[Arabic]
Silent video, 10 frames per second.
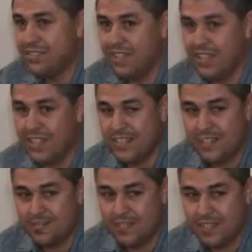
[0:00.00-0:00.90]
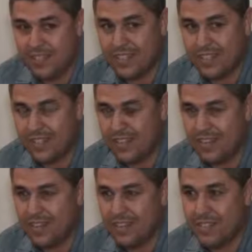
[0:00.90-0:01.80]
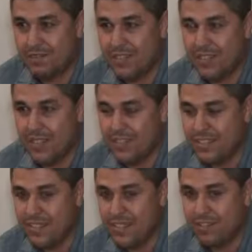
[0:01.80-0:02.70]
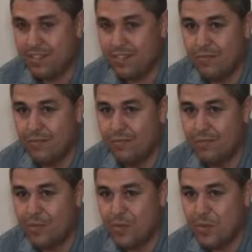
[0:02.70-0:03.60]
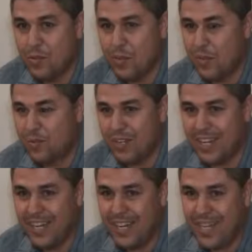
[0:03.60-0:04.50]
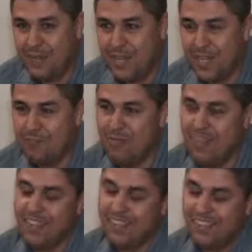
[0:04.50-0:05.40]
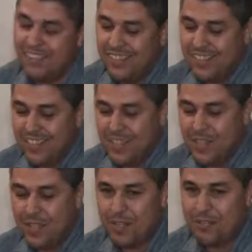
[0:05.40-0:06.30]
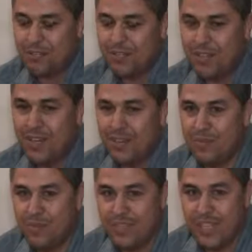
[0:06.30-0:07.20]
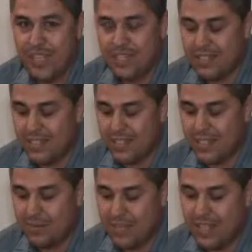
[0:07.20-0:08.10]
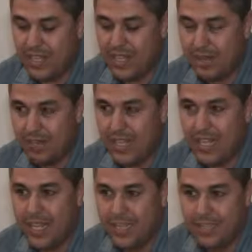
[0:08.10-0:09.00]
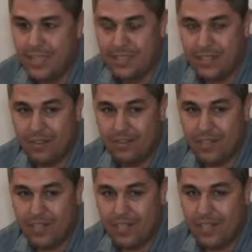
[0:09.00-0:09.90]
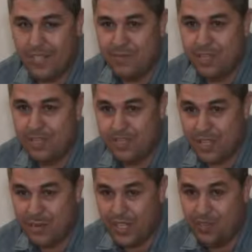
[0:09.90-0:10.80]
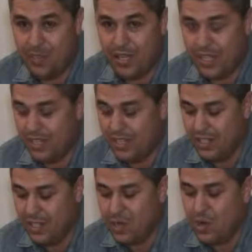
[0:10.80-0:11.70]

جريده آه، اصوات على الاستضافه وتنوير الراي العام حول ربما المعطيات المتعلقه بهذا الحديث اللي تعرض له السيد رئيس المجلس الجامعي مؤخرا